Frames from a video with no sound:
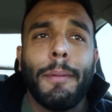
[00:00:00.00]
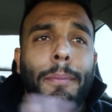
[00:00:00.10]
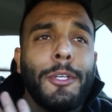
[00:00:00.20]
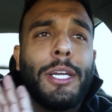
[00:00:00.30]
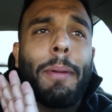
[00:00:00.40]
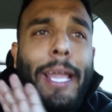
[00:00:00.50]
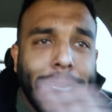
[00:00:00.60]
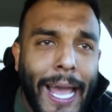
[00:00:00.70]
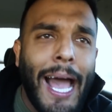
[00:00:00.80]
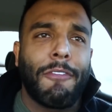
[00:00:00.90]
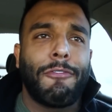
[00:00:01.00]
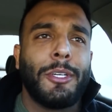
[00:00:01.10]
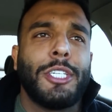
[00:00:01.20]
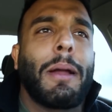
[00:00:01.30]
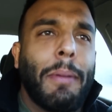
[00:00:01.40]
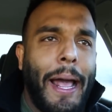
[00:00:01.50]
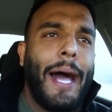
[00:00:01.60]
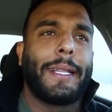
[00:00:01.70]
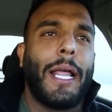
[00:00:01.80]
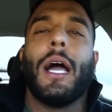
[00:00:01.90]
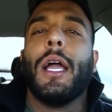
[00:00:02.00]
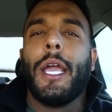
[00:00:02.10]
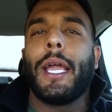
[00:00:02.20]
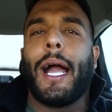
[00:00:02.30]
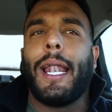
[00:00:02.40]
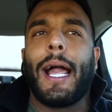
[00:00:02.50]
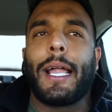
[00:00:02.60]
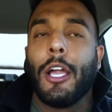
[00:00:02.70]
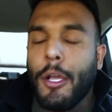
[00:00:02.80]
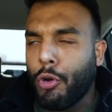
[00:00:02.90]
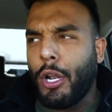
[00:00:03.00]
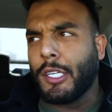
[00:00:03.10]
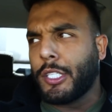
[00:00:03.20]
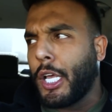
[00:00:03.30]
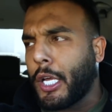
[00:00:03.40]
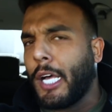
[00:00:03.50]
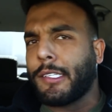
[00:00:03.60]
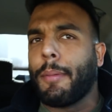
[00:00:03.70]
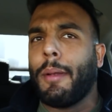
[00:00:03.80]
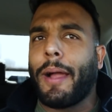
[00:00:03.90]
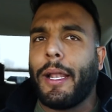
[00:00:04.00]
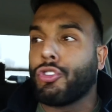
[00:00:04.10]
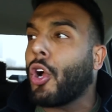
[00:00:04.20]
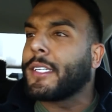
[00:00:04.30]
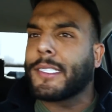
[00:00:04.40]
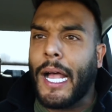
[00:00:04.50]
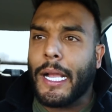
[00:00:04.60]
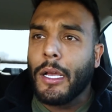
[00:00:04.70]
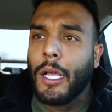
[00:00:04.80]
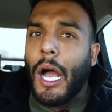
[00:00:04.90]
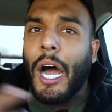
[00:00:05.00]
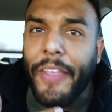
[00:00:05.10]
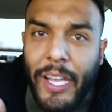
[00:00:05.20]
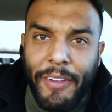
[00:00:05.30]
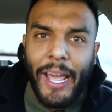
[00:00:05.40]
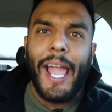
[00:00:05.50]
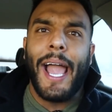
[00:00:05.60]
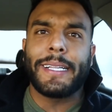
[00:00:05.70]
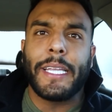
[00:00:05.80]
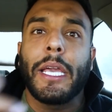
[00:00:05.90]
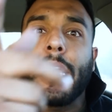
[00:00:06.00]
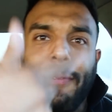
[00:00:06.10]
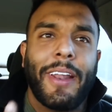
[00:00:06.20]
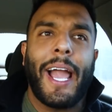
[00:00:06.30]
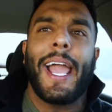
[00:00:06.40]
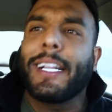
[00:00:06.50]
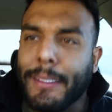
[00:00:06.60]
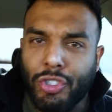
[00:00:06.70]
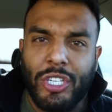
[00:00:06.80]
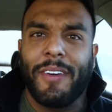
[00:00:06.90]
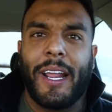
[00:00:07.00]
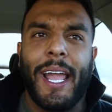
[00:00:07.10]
بجيبك اكتاف بجيبك بالعارضه هيك حلاقك بقول لك اصلا هيك راسك بلبك عليه شو خصك هذا كفر حياتي كفر حياتي مش كفر